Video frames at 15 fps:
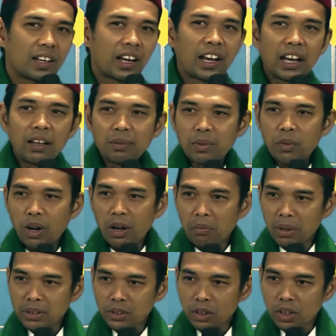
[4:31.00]
dan Nabi
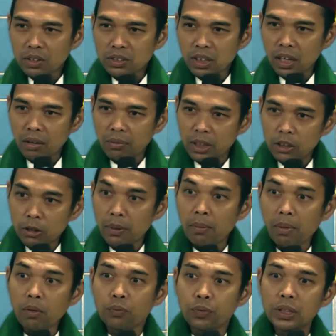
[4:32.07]
Muhammad SAW itu
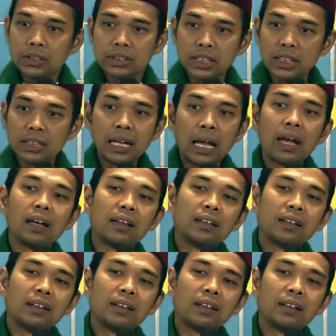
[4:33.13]
memang fisiknya